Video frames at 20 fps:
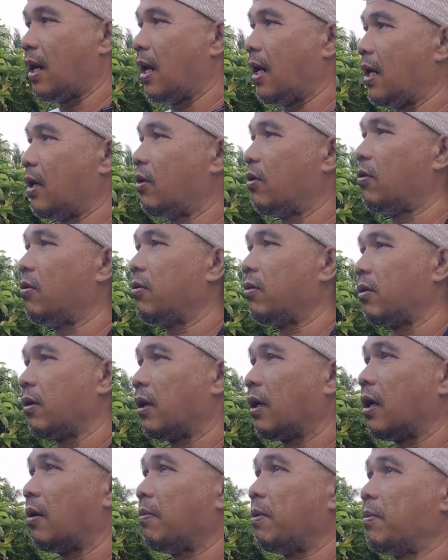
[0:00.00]
Ayan o, oh,
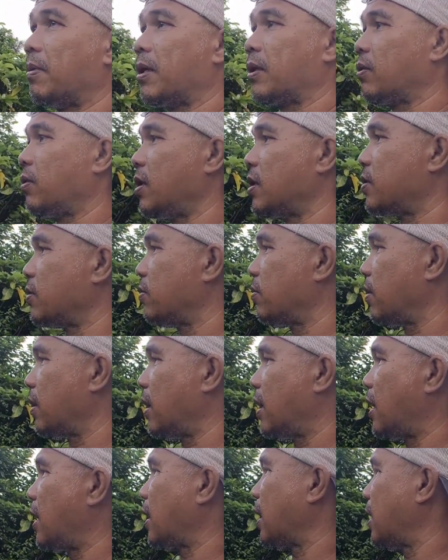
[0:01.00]
grabe mga tulits o, oh,
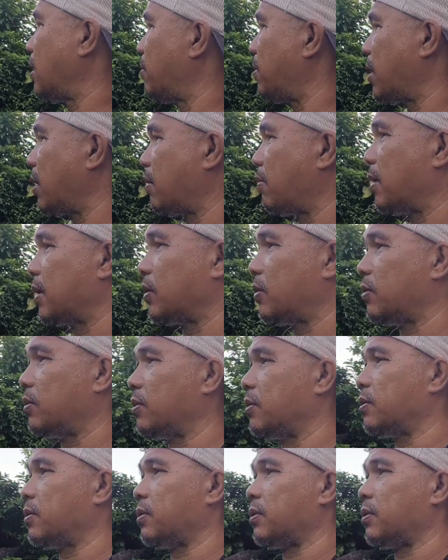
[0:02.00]
lalaki ng mga bato.